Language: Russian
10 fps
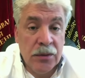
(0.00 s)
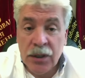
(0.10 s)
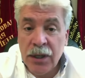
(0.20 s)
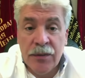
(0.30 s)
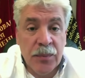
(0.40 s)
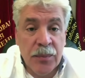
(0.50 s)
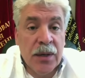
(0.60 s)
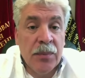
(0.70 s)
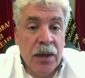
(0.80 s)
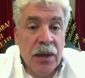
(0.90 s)
неравной
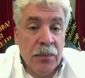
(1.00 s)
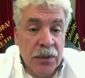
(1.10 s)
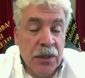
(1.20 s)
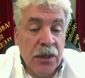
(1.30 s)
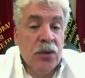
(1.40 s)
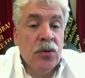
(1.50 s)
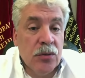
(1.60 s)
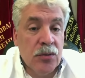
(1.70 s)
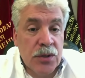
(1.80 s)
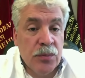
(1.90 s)
борьбе, а мы три
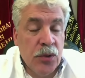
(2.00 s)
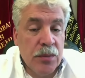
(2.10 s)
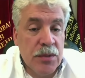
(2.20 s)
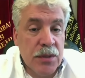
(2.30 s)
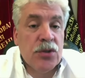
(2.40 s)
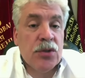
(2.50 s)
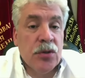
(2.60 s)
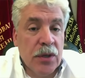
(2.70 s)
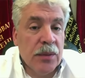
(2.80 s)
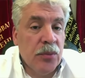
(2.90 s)
года уже боремся, больше
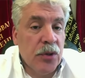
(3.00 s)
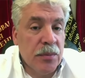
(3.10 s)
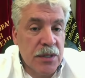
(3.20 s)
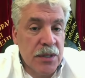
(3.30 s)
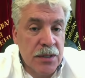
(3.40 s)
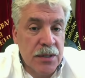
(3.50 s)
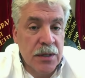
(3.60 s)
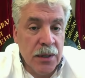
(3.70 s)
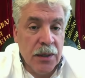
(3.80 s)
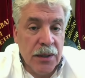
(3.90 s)
трех лет боремся с
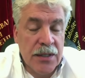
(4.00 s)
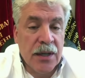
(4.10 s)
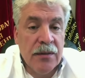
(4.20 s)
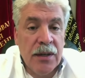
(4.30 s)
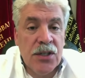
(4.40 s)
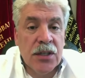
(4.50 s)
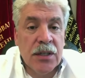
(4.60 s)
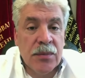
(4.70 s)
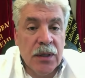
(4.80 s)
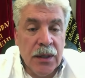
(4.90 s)

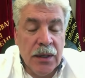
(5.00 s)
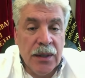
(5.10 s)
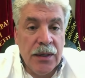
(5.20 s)
захватчиками,